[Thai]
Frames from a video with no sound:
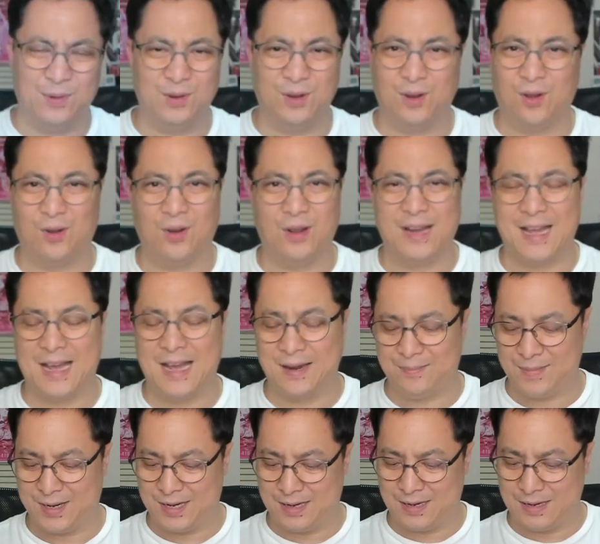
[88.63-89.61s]
รอนาน
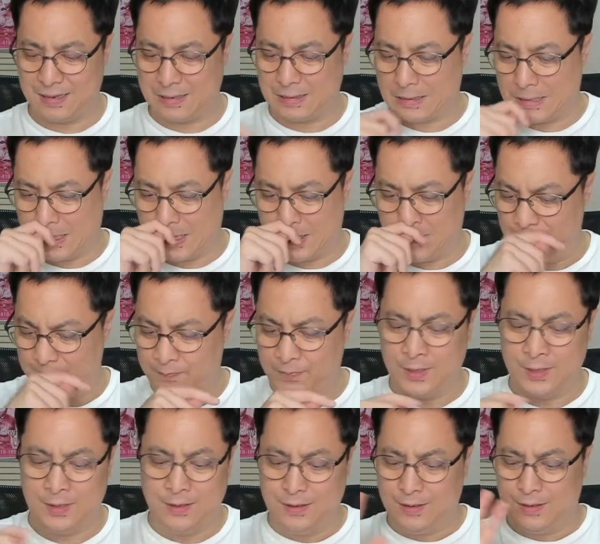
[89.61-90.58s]
มากนะครับ
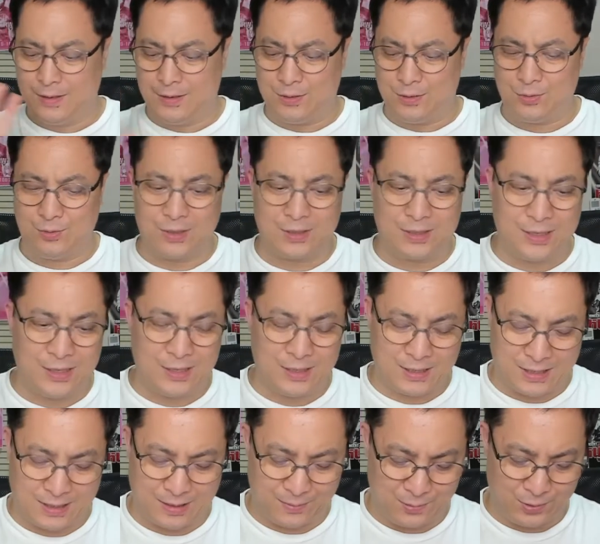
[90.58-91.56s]
ช่วงนี้
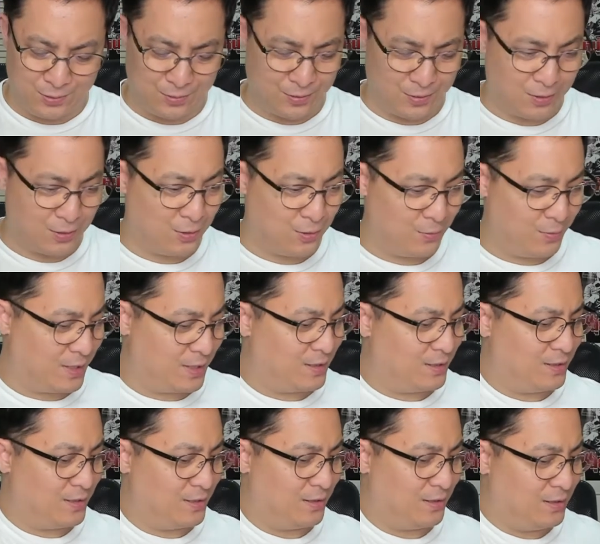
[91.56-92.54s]
นะครับช่วงโควิด
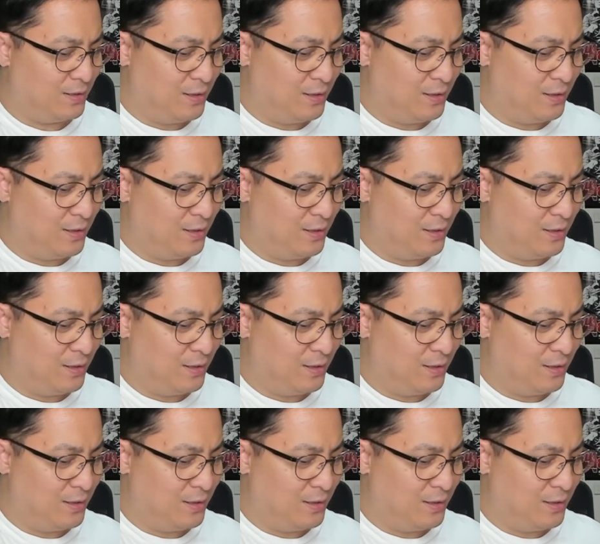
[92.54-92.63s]
เนี่ย